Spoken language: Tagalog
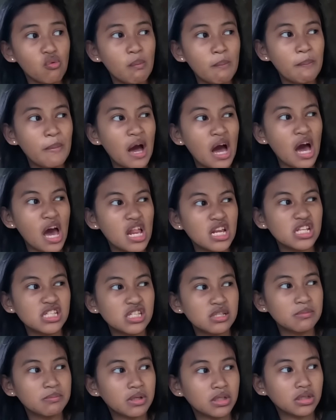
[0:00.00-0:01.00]
kung
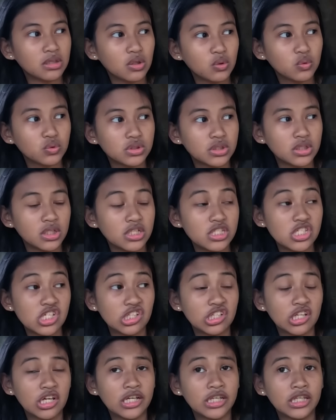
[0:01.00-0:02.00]
paalisin man daw sila
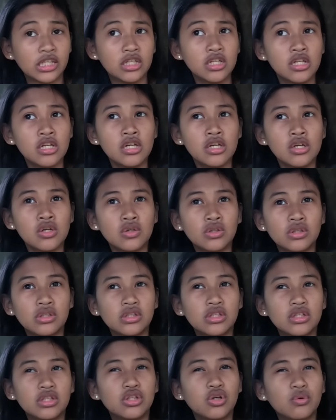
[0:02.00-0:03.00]
dyan ay
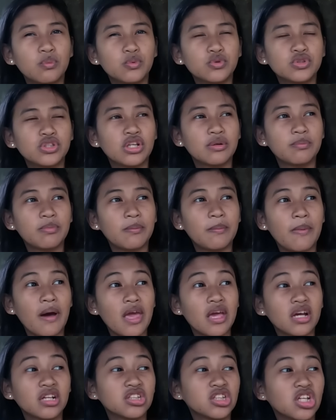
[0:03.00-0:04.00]
hindi daw po sila
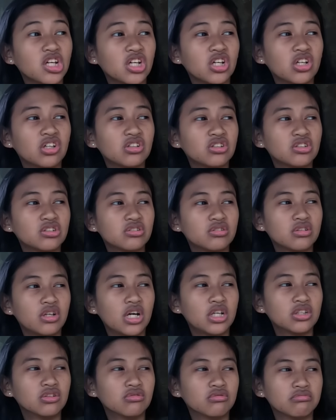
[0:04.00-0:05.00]
papayag ng
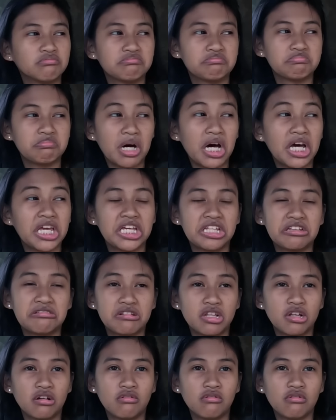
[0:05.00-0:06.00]
ano, bayad
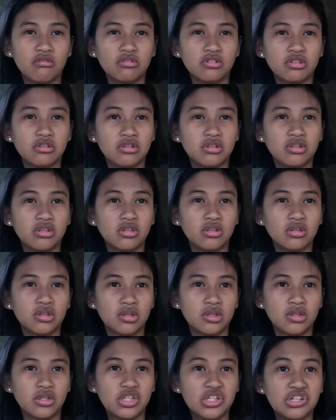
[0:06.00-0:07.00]
lang. Kasi
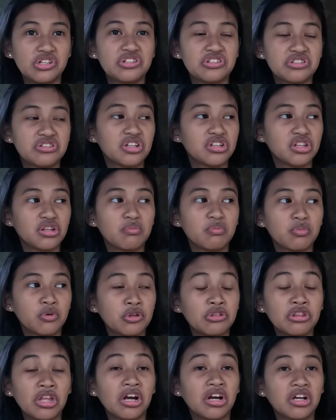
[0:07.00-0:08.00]
years na din po
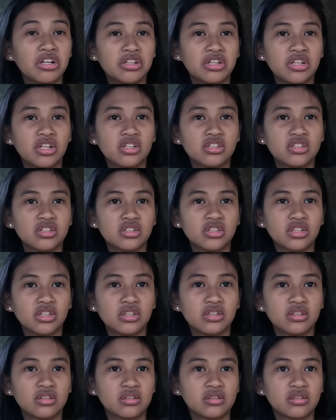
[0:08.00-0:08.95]
yung tagal nila dyan ay.